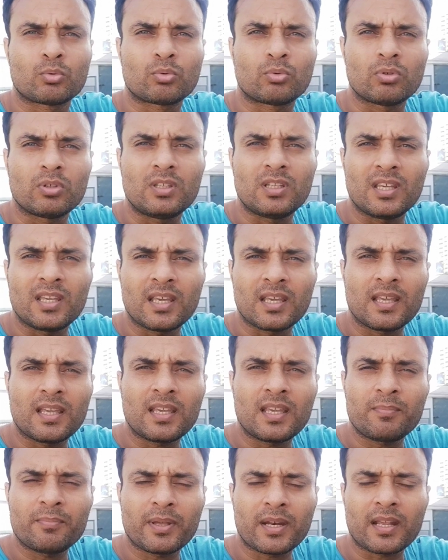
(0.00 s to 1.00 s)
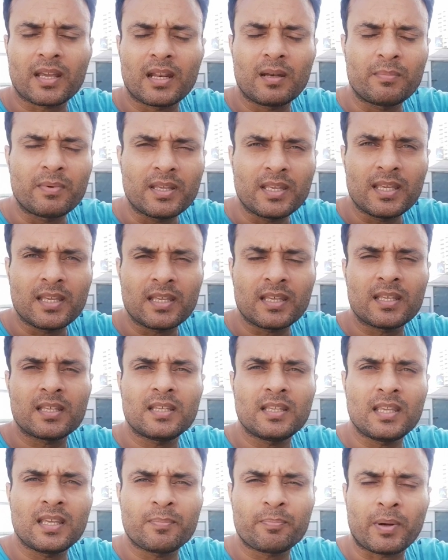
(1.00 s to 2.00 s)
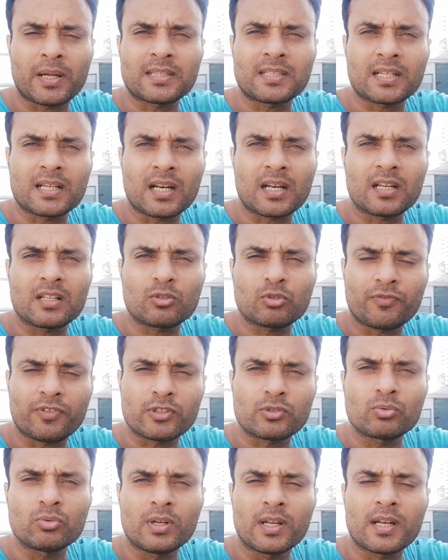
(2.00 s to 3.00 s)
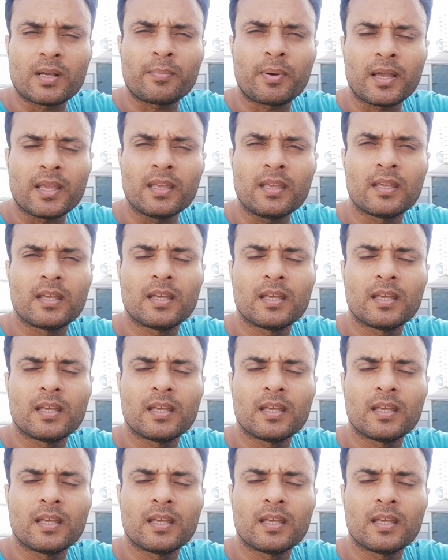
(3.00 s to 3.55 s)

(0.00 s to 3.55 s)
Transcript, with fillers: तो ये मेरे ख्याल में ये ये बातें करना तो फजूल है ना भाई